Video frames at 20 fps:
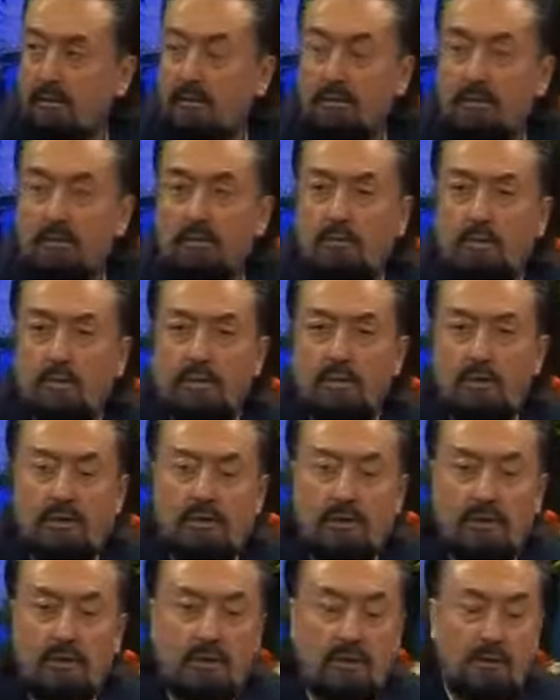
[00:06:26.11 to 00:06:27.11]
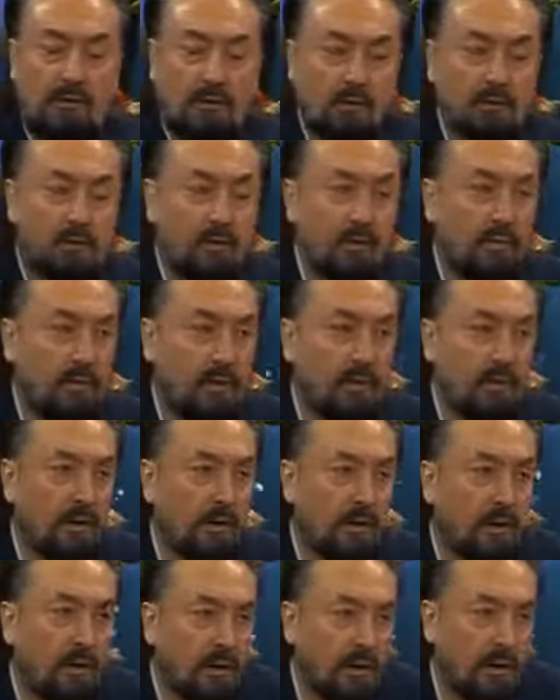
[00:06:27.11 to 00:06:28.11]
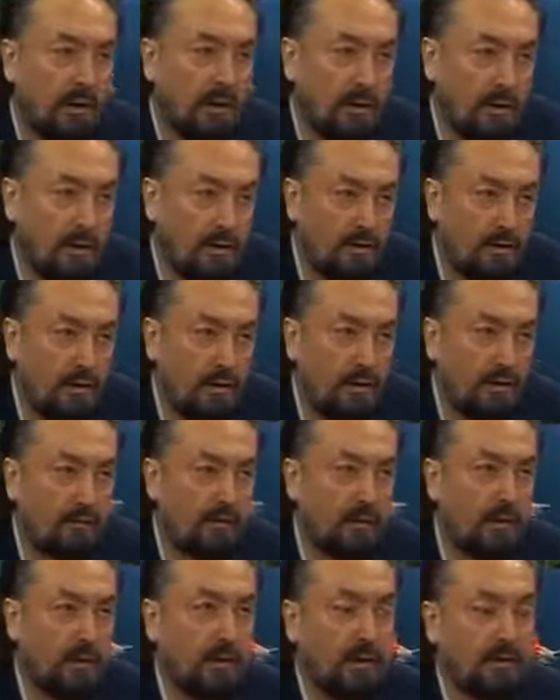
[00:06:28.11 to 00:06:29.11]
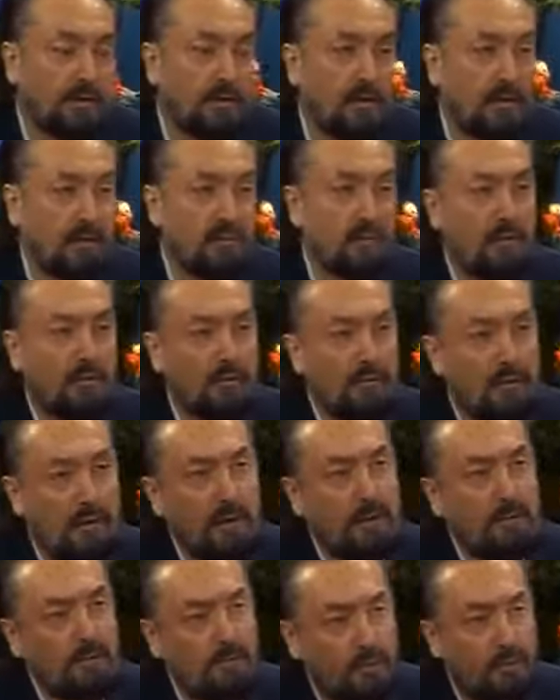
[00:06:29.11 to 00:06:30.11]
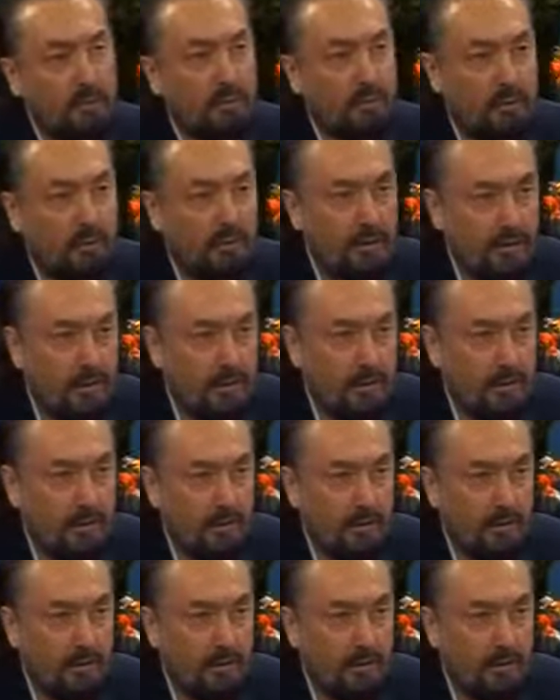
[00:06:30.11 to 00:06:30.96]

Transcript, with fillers: Onun için böyle kişilere oturup aşık atmak, atışmak falan bunlar